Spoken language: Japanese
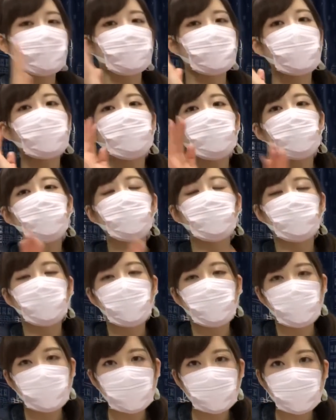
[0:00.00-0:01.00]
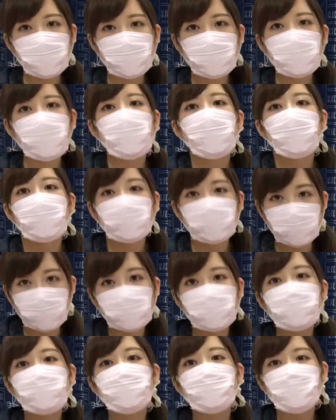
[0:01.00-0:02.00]
韓国といえば
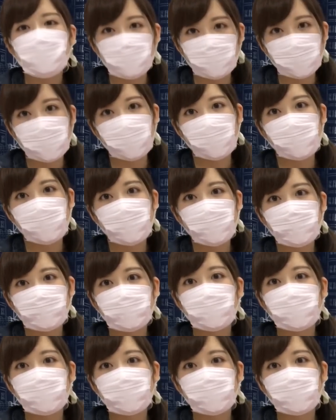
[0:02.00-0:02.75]
LINE ですよね